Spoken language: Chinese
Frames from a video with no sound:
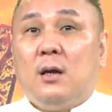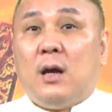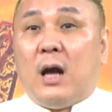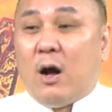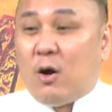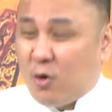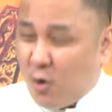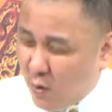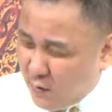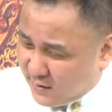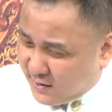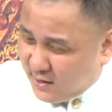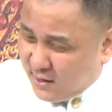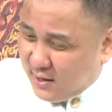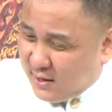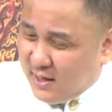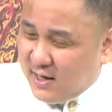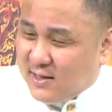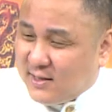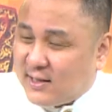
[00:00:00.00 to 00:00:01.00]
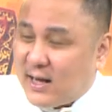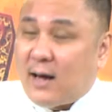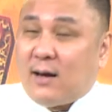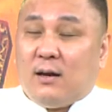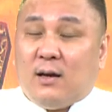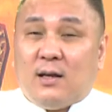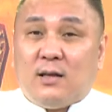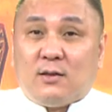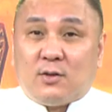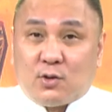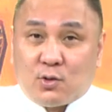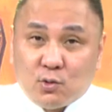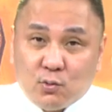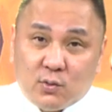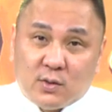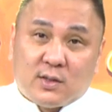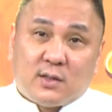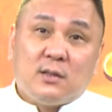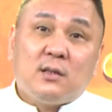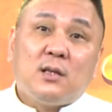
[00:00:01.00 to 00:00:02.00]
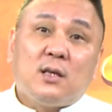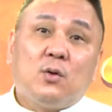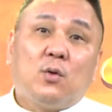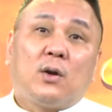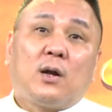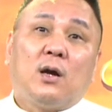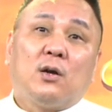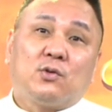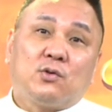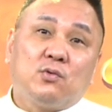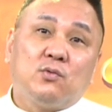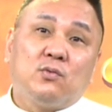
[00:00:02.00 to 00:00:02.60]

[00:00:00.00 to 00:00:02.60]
好公司一定涨，那输死你！我告